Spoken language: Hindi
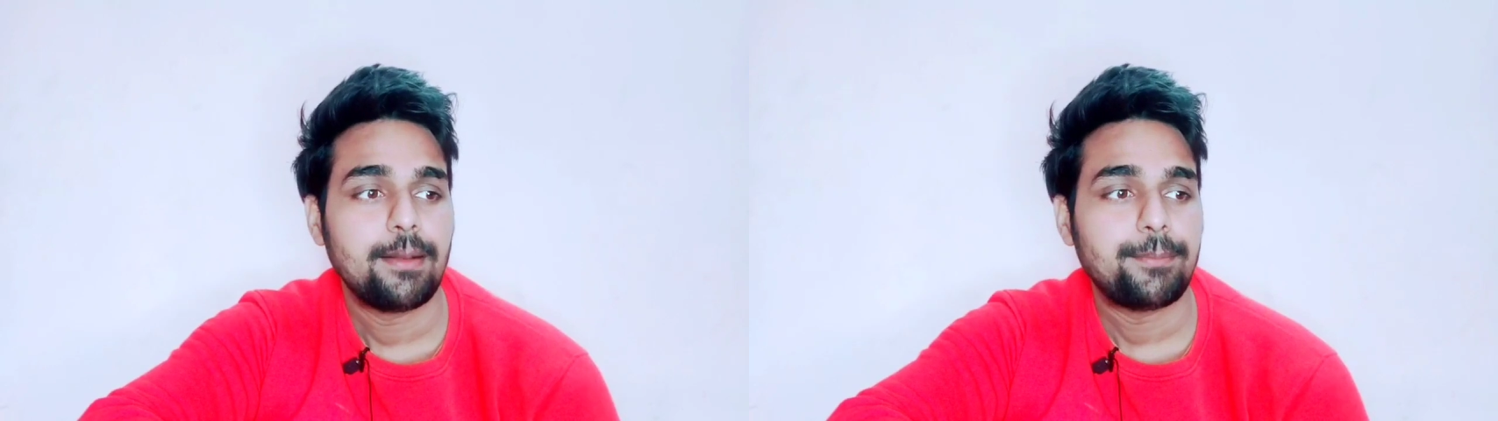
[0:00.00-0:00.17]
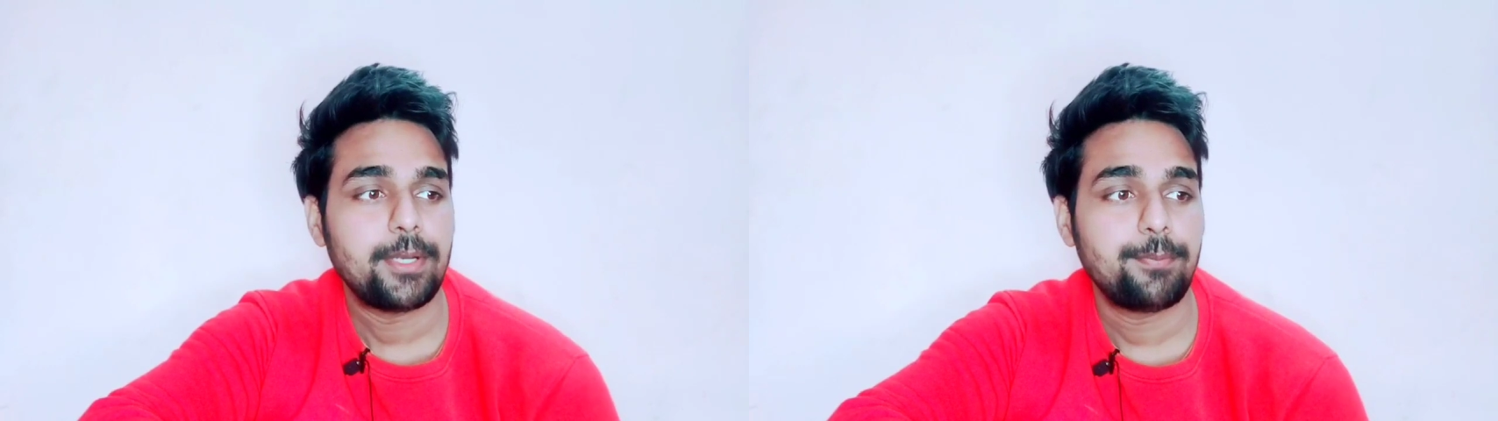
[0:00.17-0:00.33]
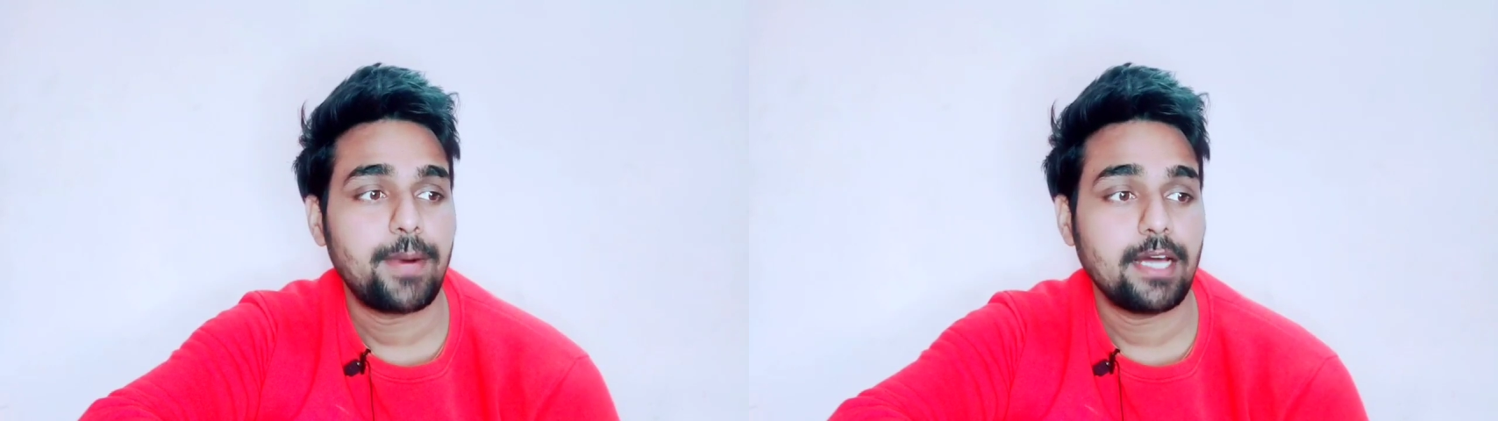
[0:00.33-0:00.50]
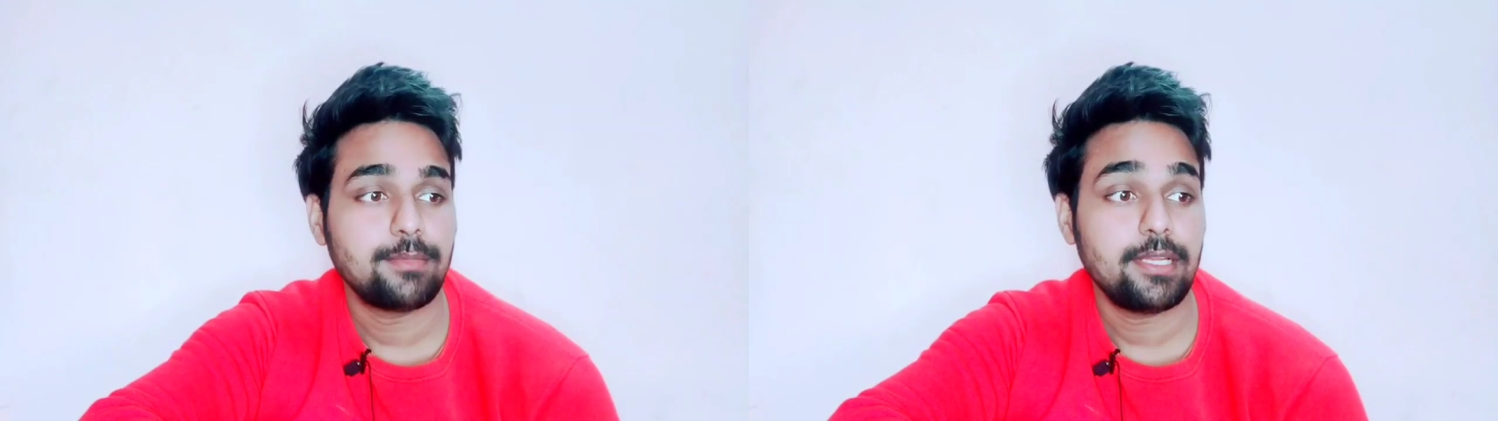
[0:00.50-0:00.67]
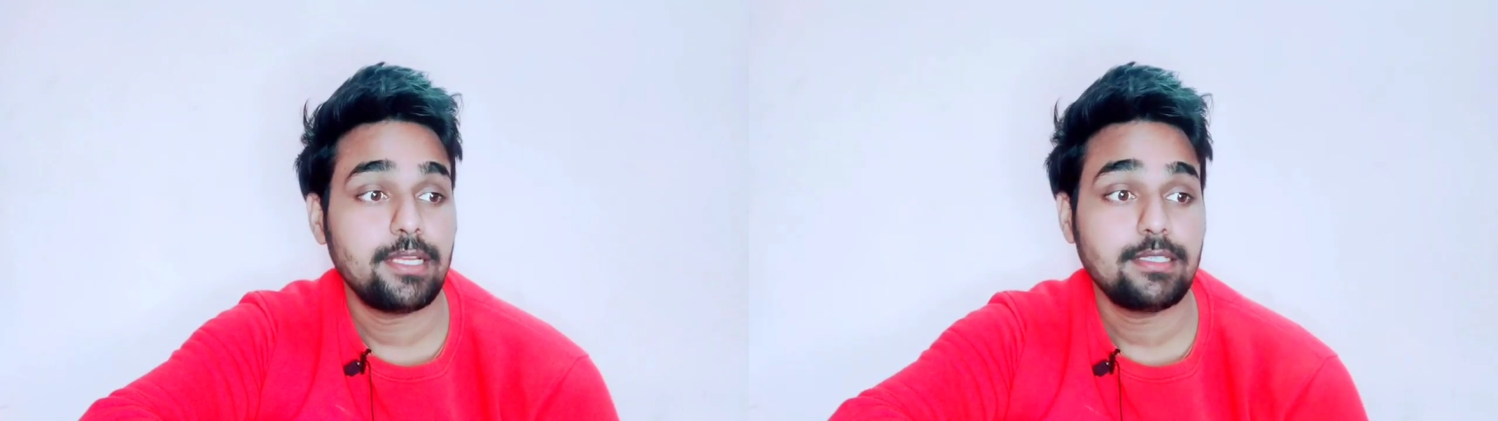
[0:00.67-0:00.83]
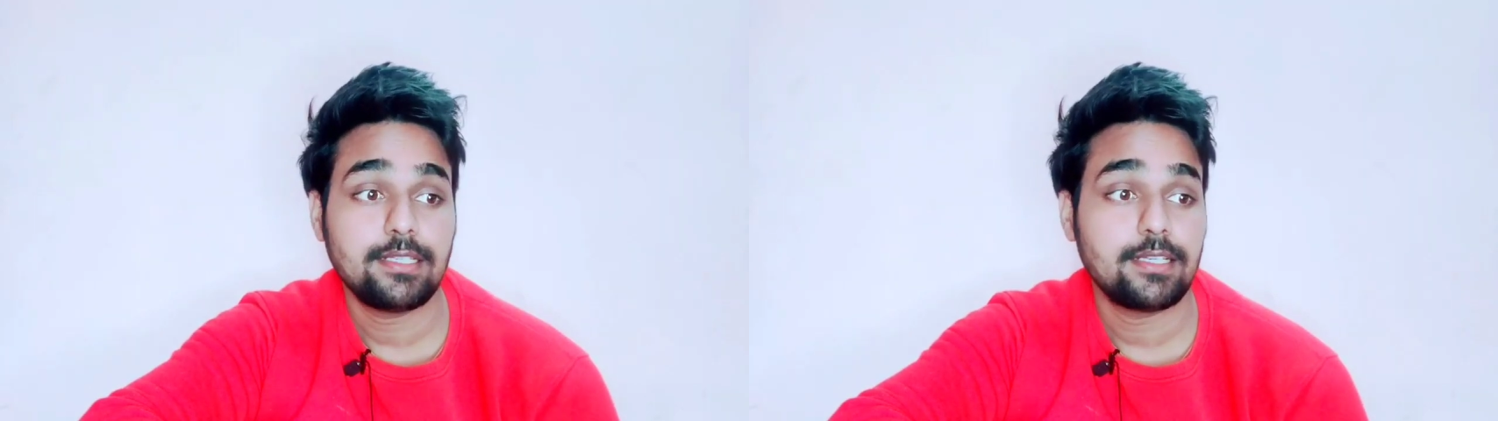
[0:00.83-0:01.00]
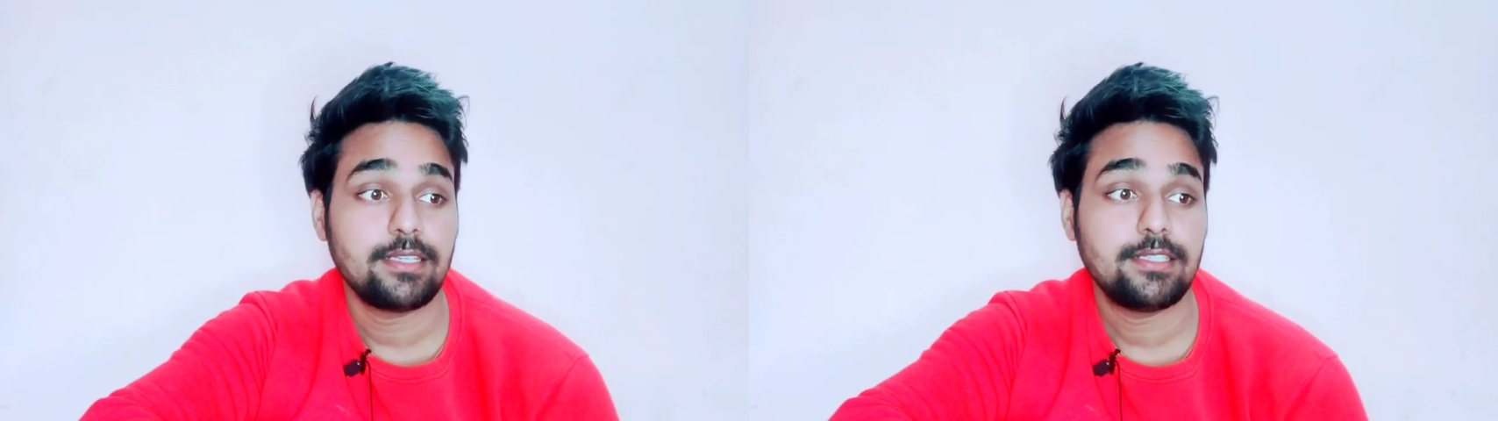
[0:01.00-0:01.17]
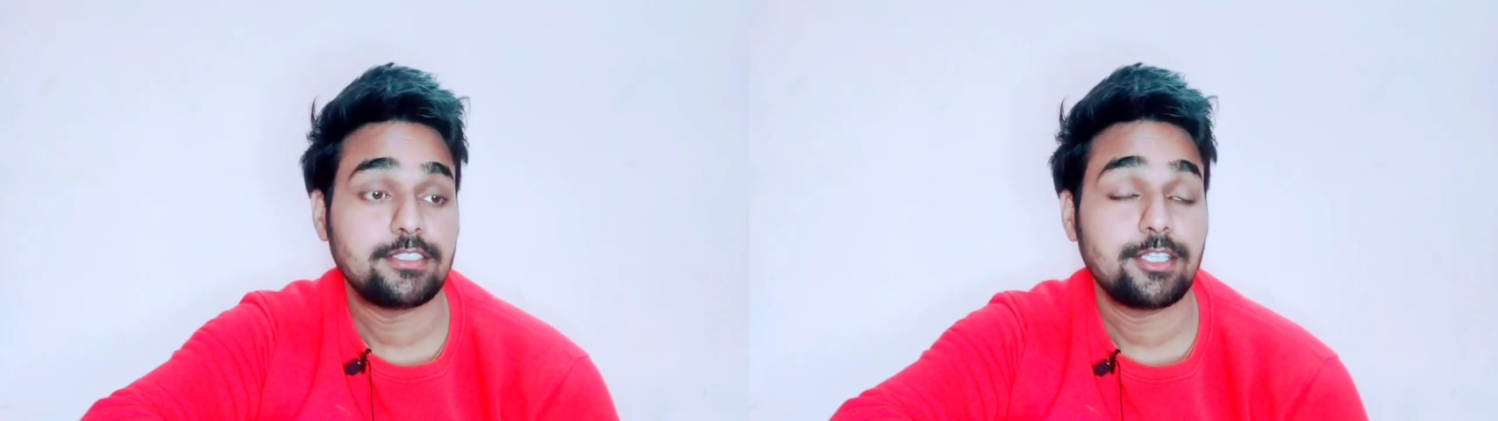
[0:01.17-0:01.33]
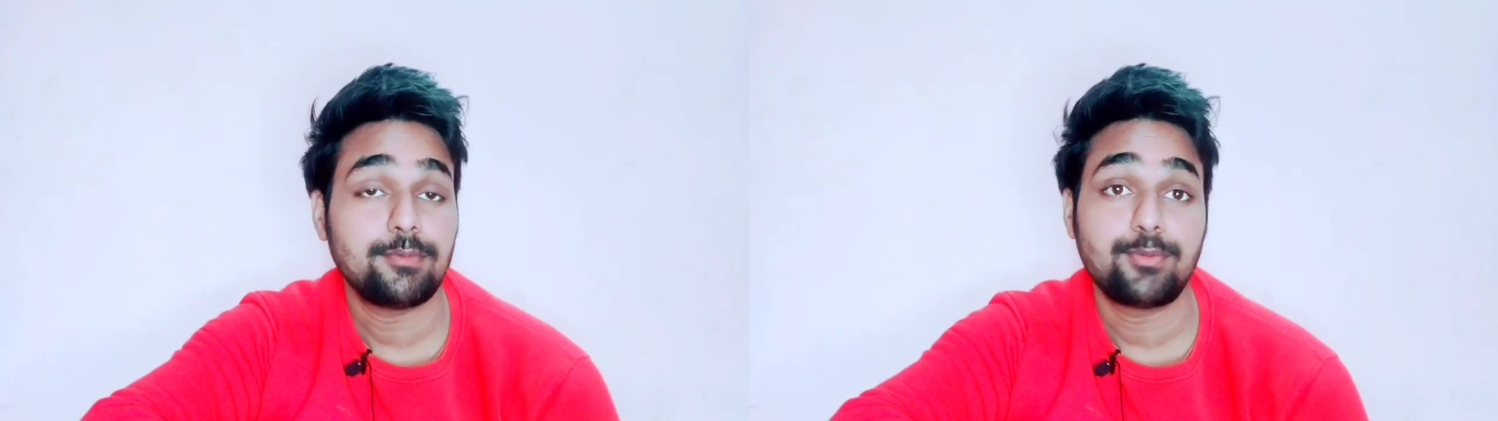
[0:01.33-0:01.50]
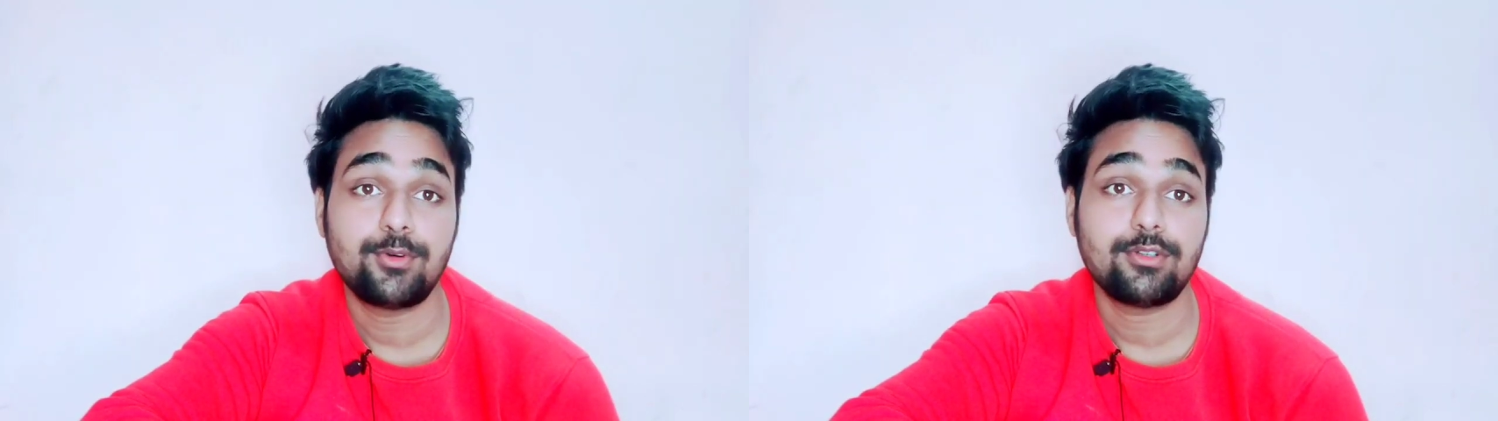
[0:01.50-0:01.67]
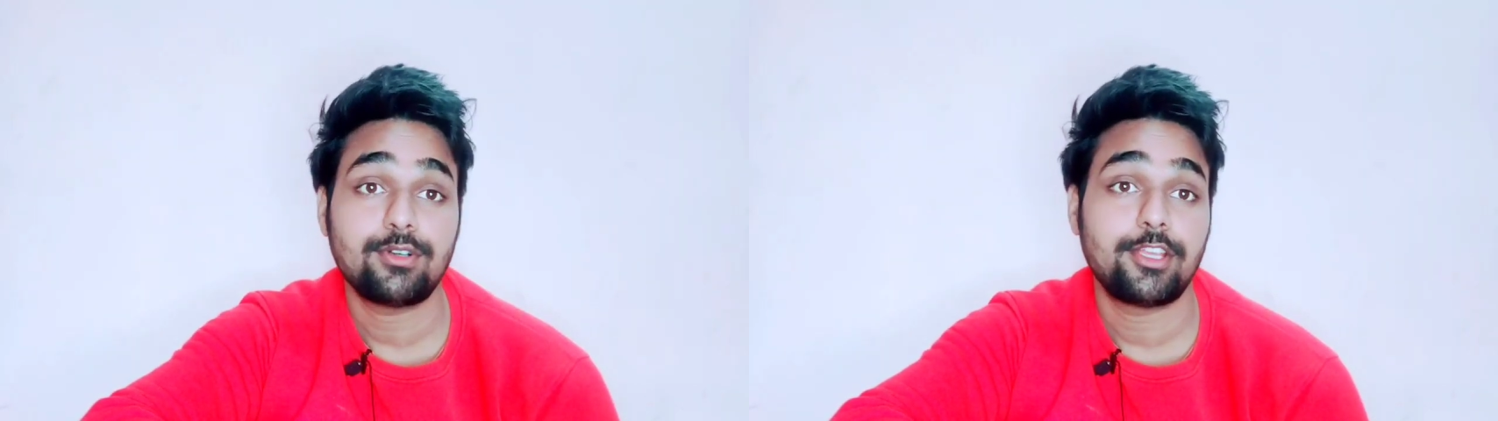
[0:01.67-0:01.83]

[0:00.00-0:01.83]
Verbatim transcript: पर बाद में नहीं जब वो